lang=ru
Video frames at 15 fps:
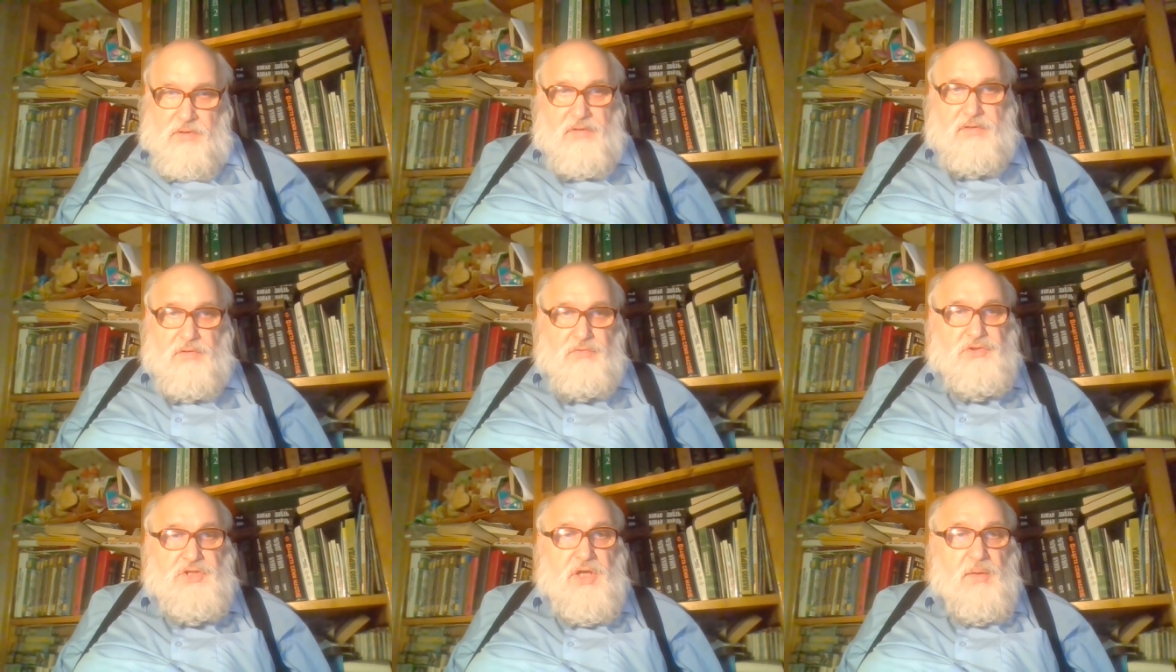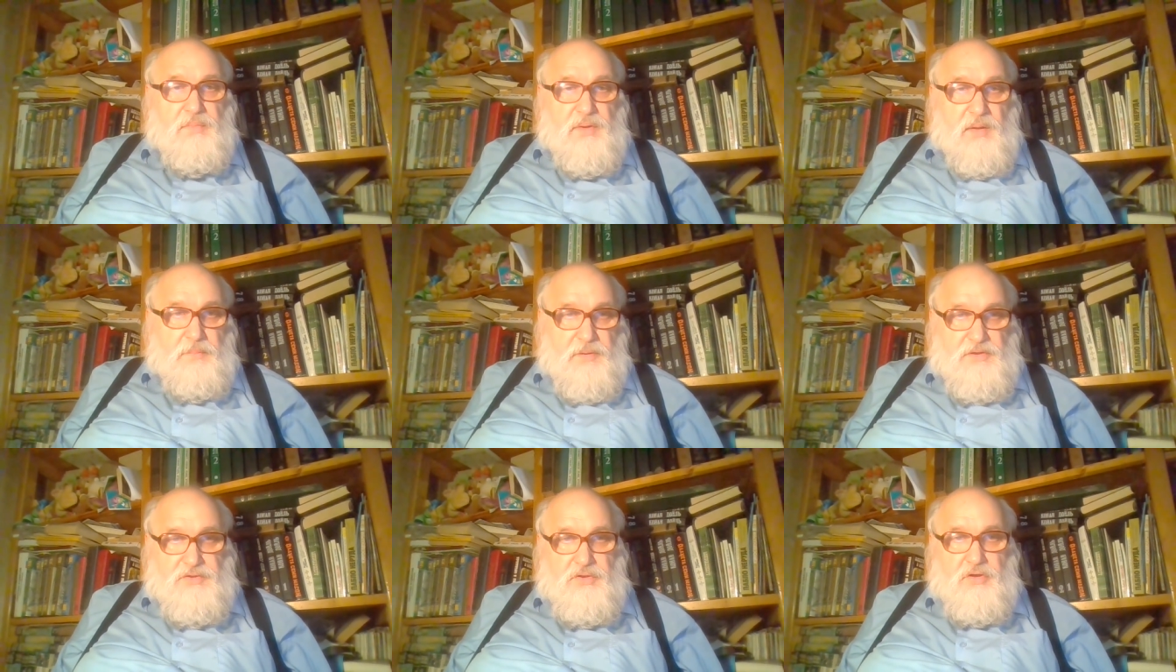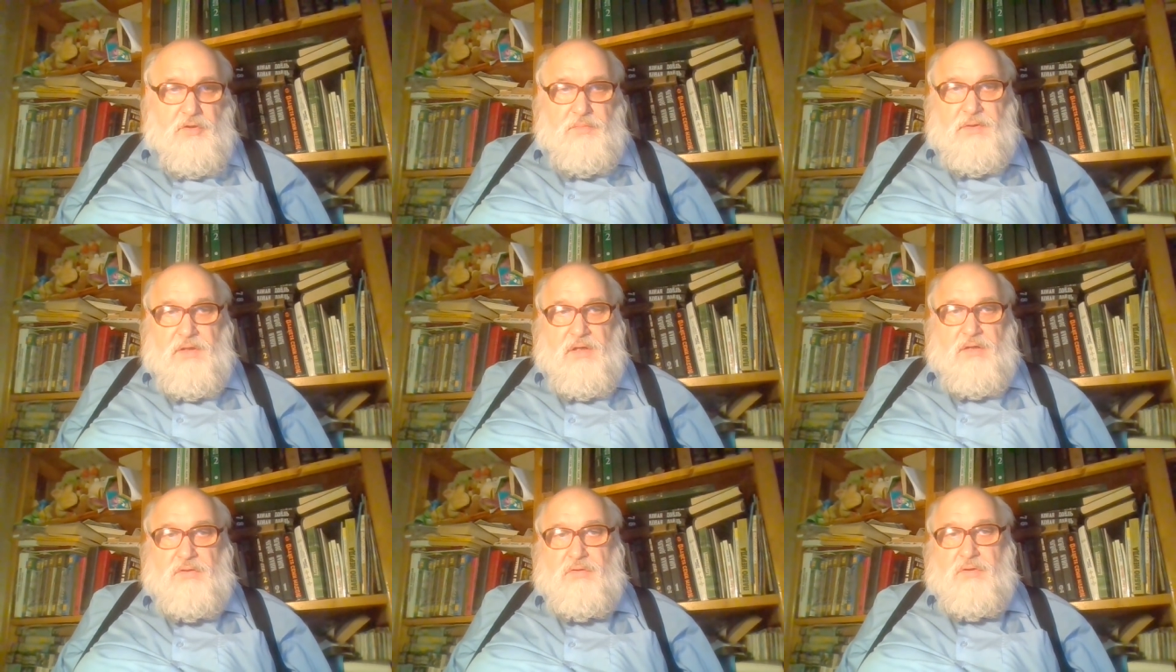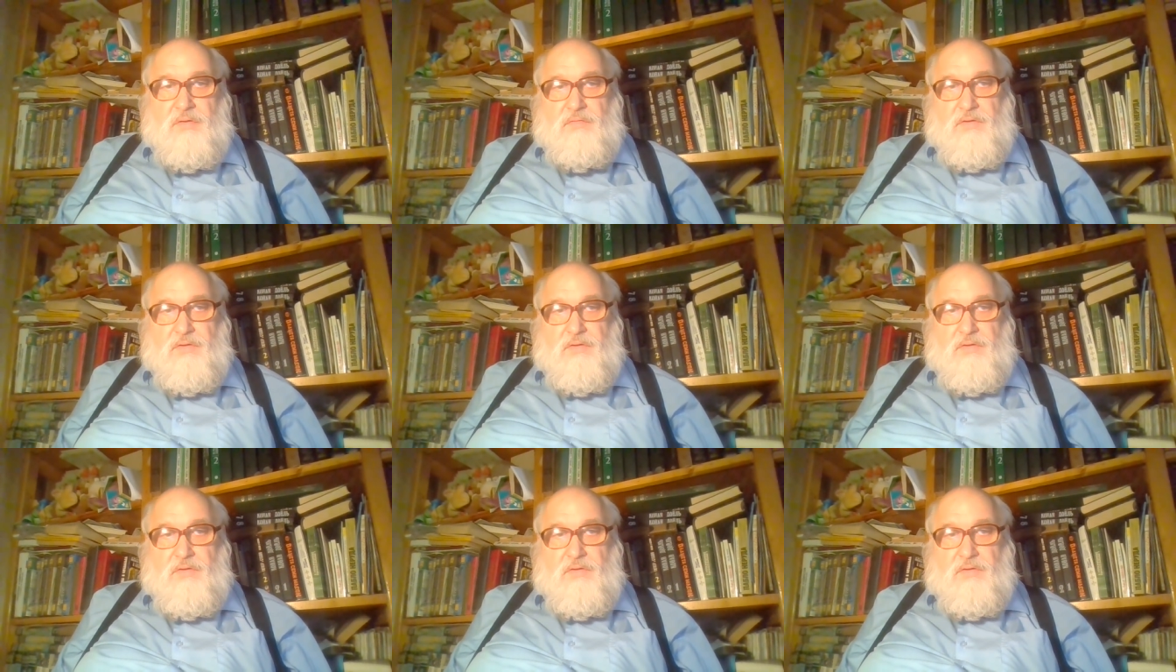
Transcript: ну, учебные пособия, которые